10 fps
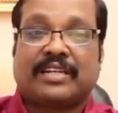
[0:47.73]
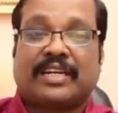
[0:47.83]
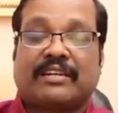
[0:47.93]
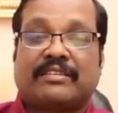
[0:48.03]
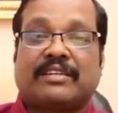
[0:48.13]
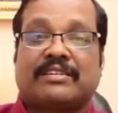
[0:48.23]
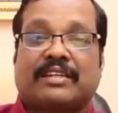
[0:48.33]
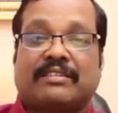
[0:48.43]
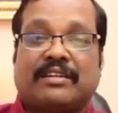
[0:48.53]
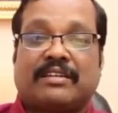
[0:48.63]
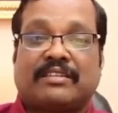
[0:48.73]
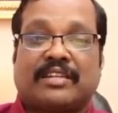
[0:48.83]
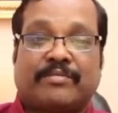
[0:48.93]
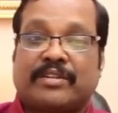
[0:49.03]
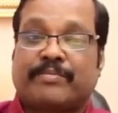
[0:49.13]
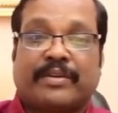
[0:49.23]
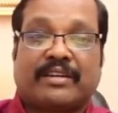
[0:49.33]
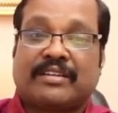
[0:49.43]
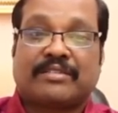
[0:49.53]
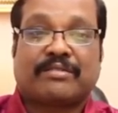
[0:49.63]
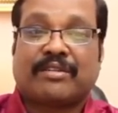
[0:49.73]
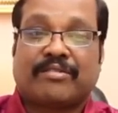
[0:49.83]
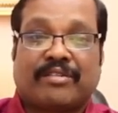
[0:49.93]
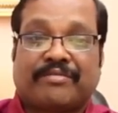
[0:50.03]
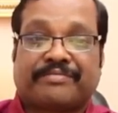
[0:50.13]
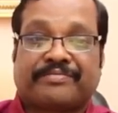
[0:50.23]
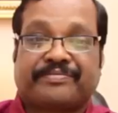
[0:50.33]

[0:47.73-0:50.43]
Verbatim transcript: லக்னத்தில் சந்திரன் இருந்தால் எப்படி இருப்பாங்கலாம் சொல்ல வரோம்